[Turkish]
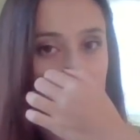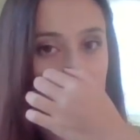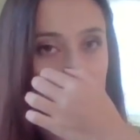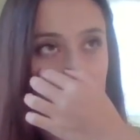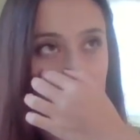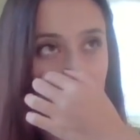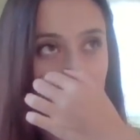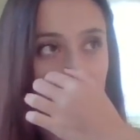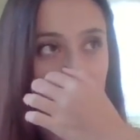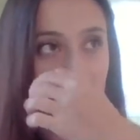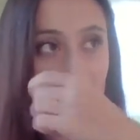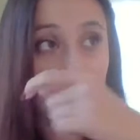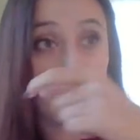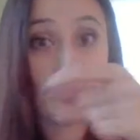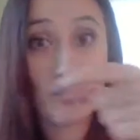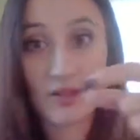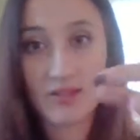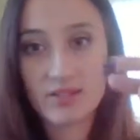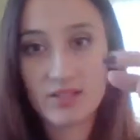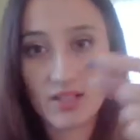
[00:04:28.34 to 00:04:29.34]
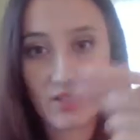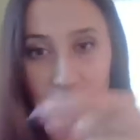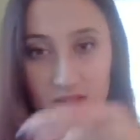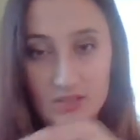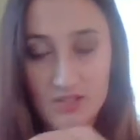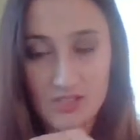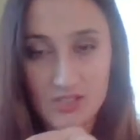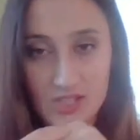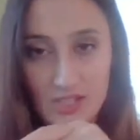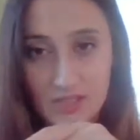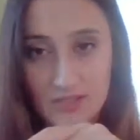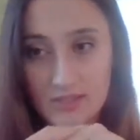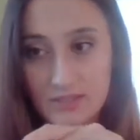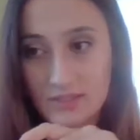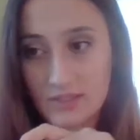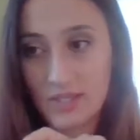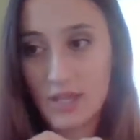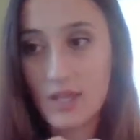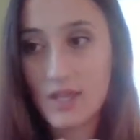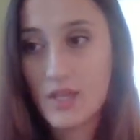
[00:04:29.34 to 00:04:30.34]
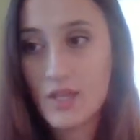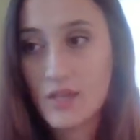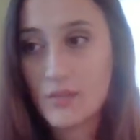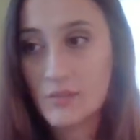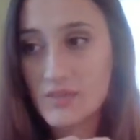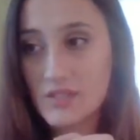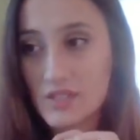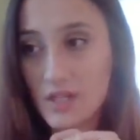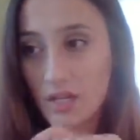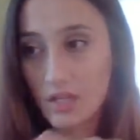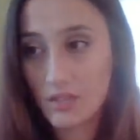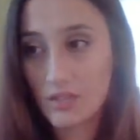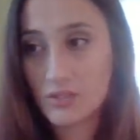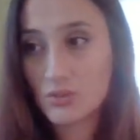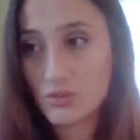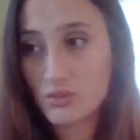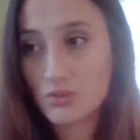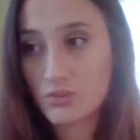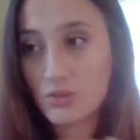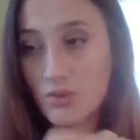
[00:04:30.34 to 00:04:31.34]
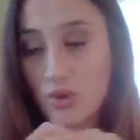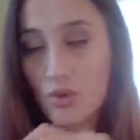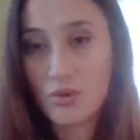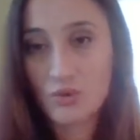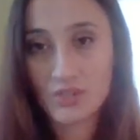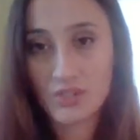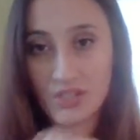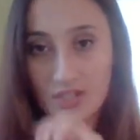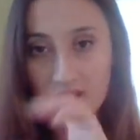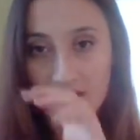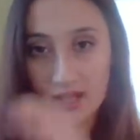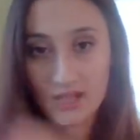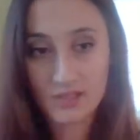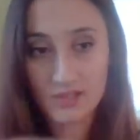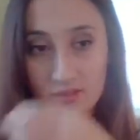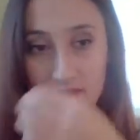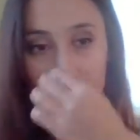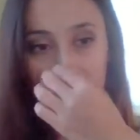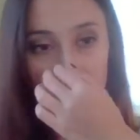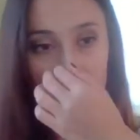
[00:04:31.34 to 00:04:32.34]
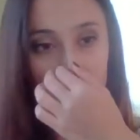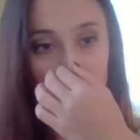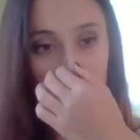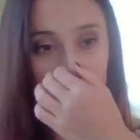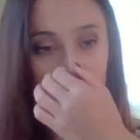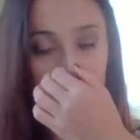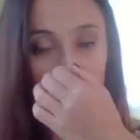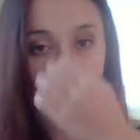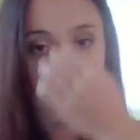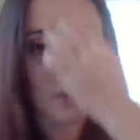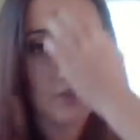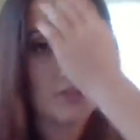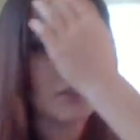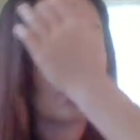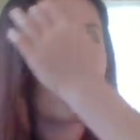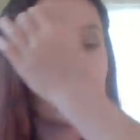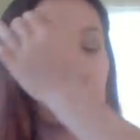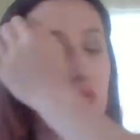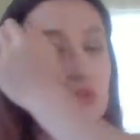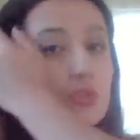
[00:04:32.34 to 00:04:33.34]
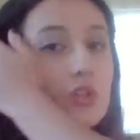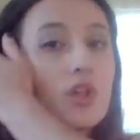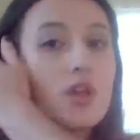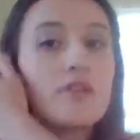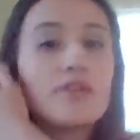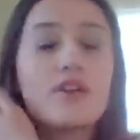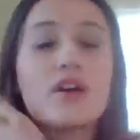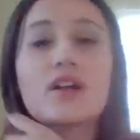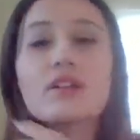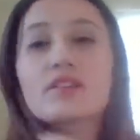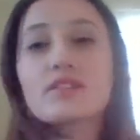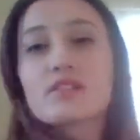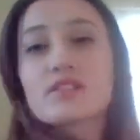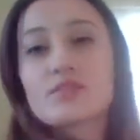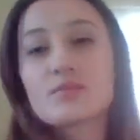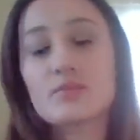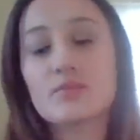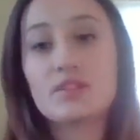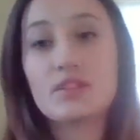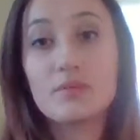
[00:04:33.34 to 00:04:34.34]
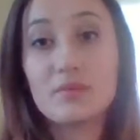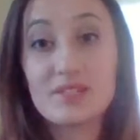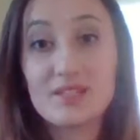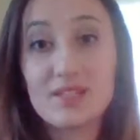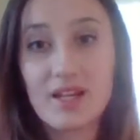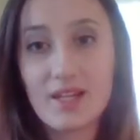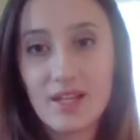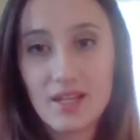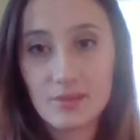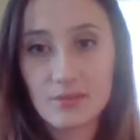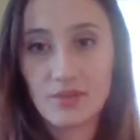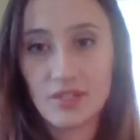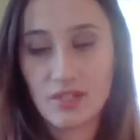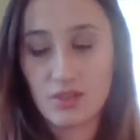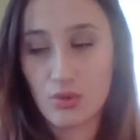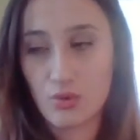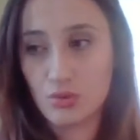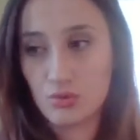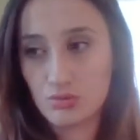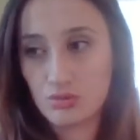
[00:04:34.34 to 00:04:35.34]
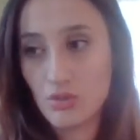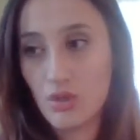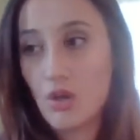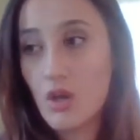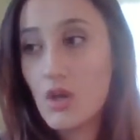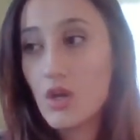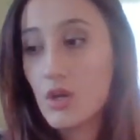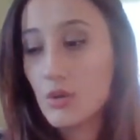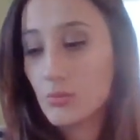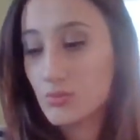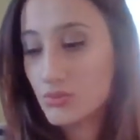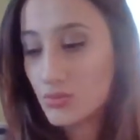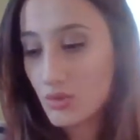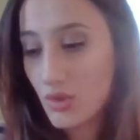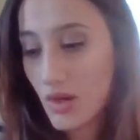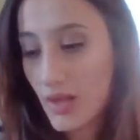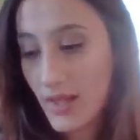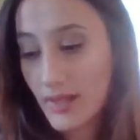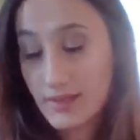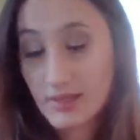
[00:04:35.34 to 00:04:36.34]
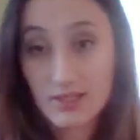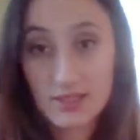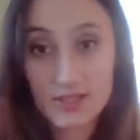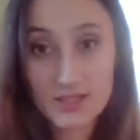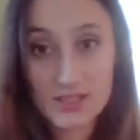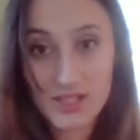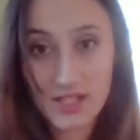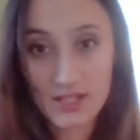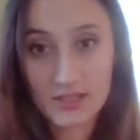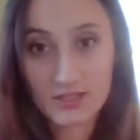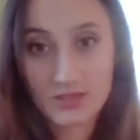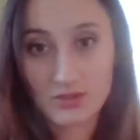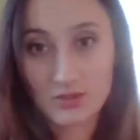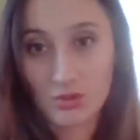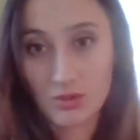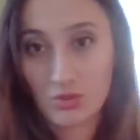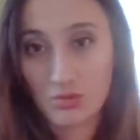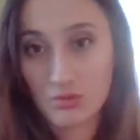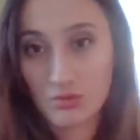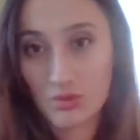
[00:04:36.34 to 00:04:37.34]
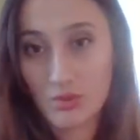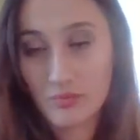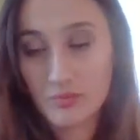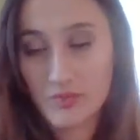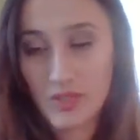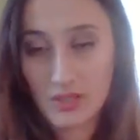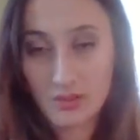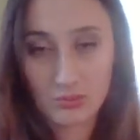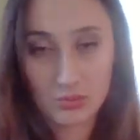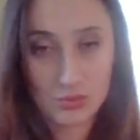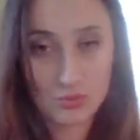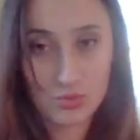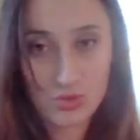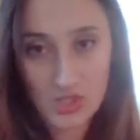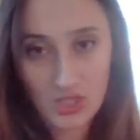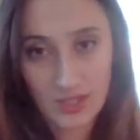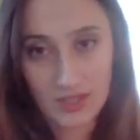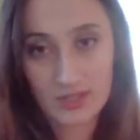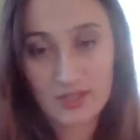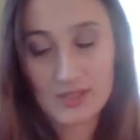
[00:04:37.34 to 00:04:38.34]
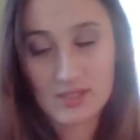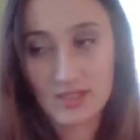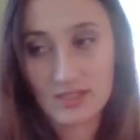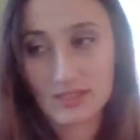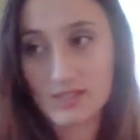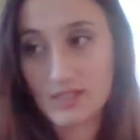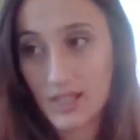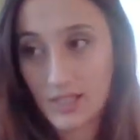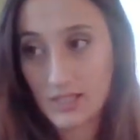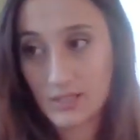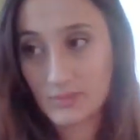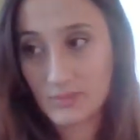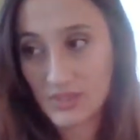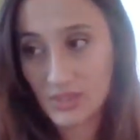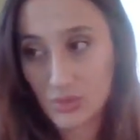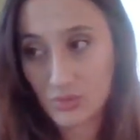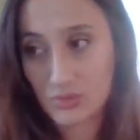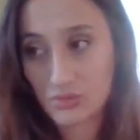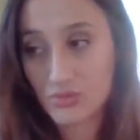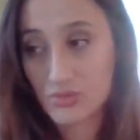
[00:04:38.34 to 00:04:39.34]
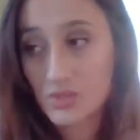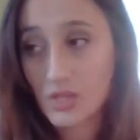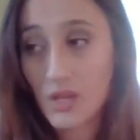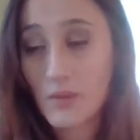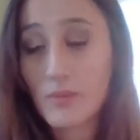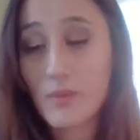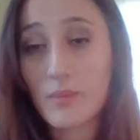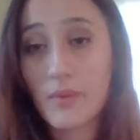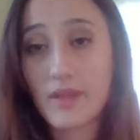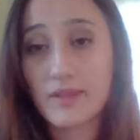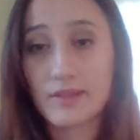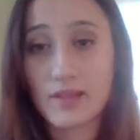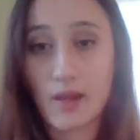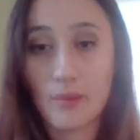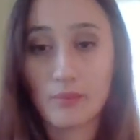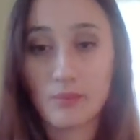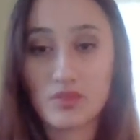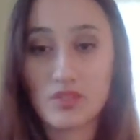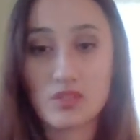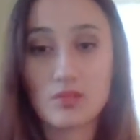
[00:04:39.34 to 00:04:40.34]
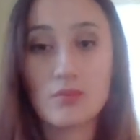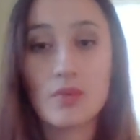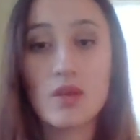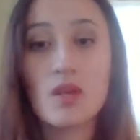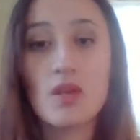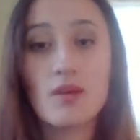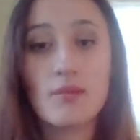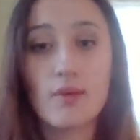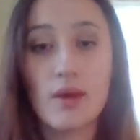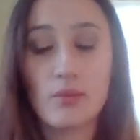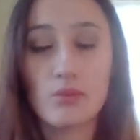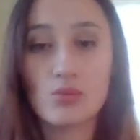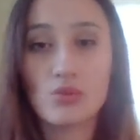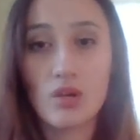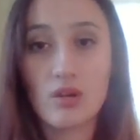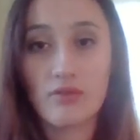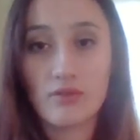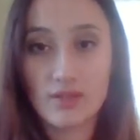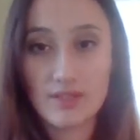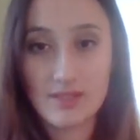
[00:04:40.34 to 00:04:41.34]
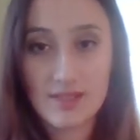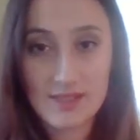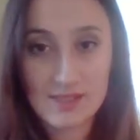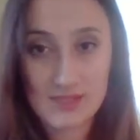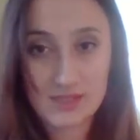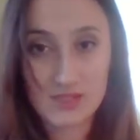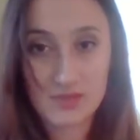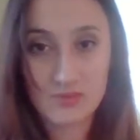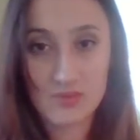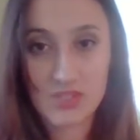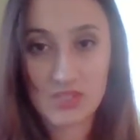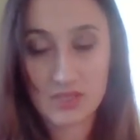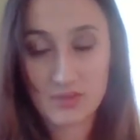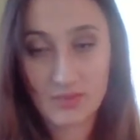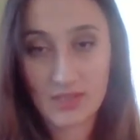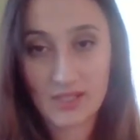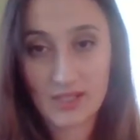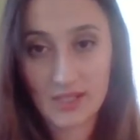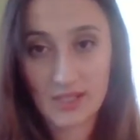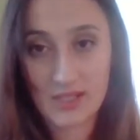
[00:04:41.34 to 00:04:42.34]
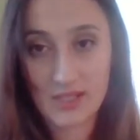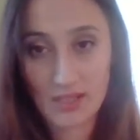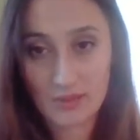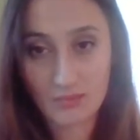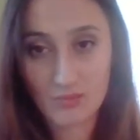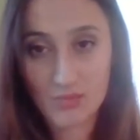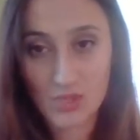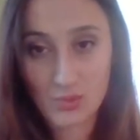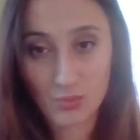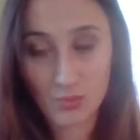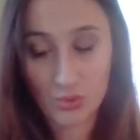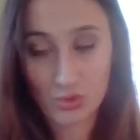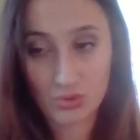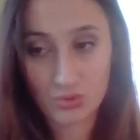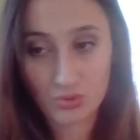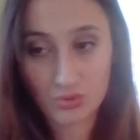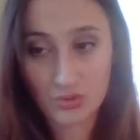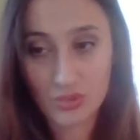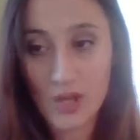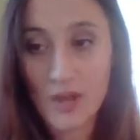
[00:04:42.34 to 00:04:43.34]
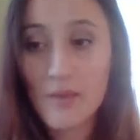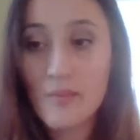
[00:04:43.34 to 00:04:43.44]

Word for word: ne diyelim mandal şeklinde bir alan oluyor. Oraya kağıdımızı sabitliyoruz ve alt kısmında da bir kalem yeri oluyor. Bu altlık şeklinde oluyor. Yani bunu bu şekilde satın alabiliyorsunuz. Ama ben ne yapmıştım? Ben bu kavayı kestirmiştim 50'ye 70 boyutunda.